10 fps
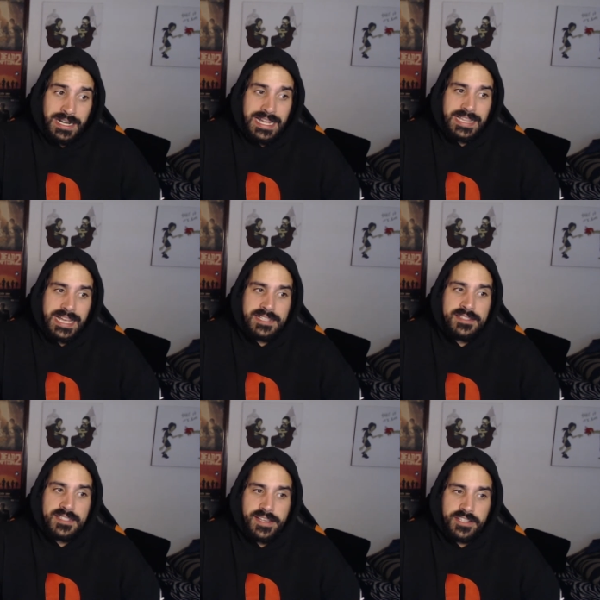Grande hack
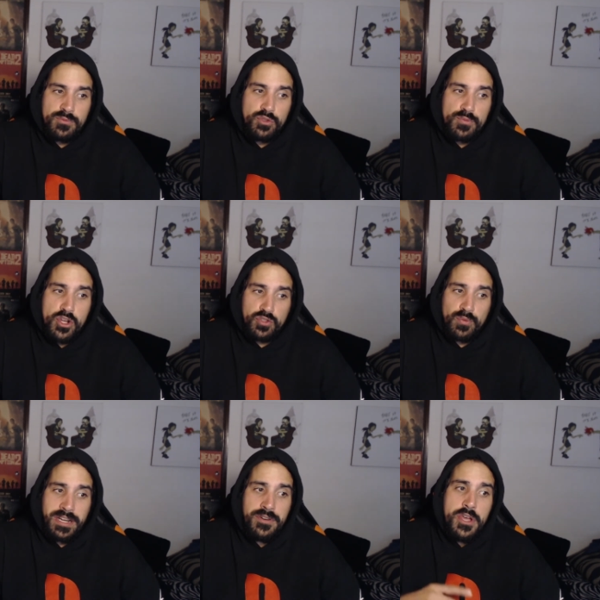and slash, um dos melhores
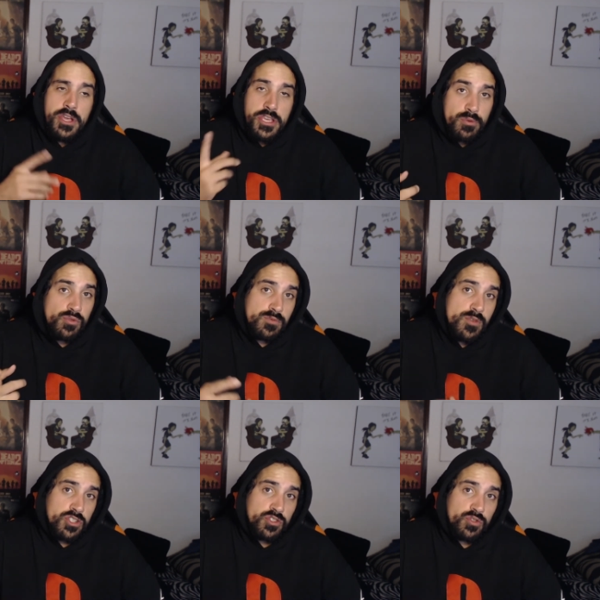do ano e um dos
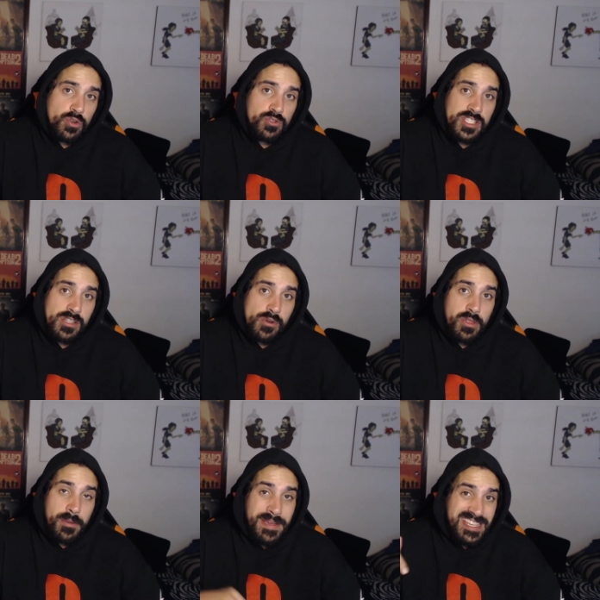melhores jogos de terror
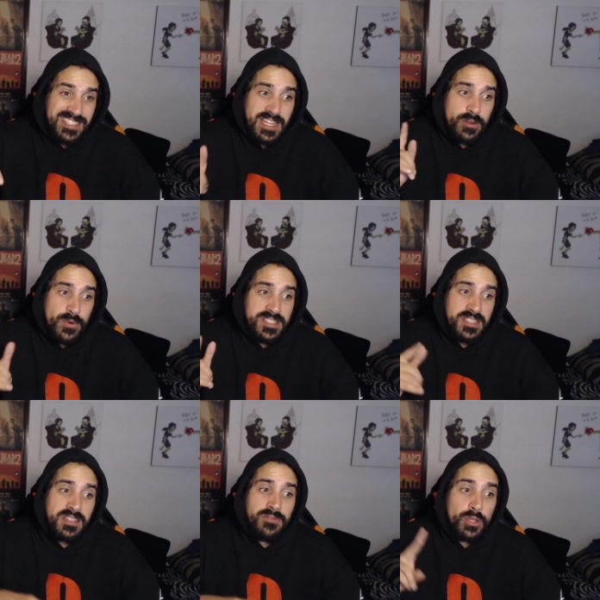também deste ano,
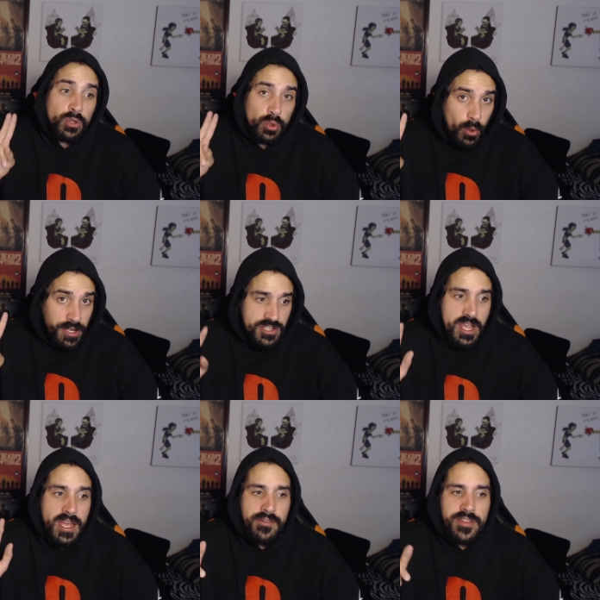Resident Evil 2,
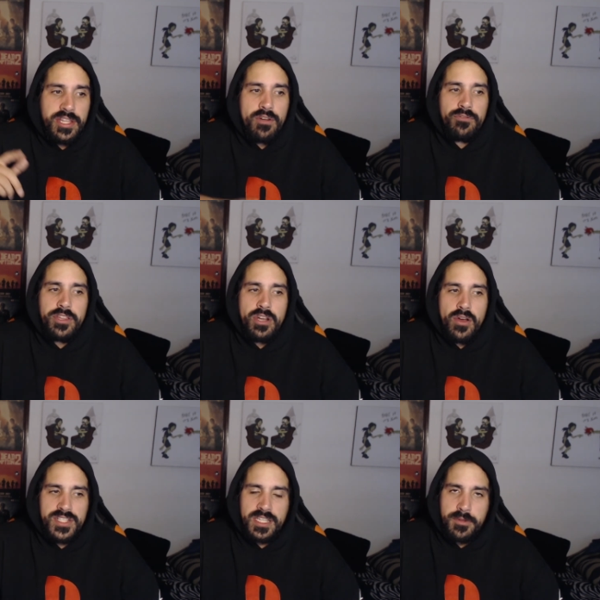a
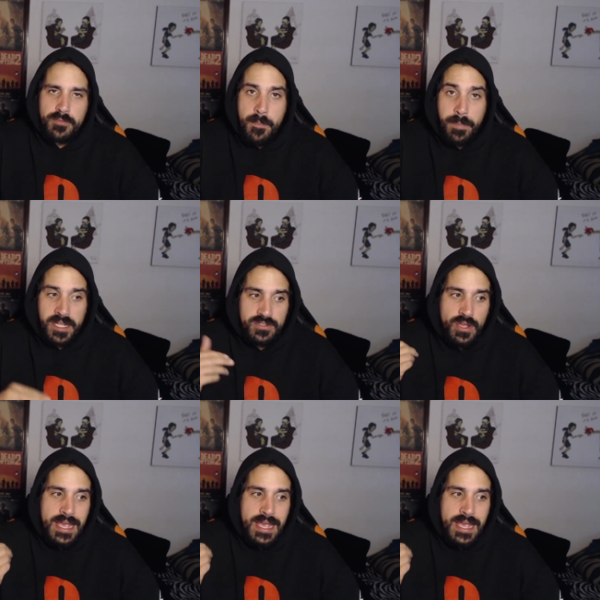29,99€, exatamente o mesmo preço.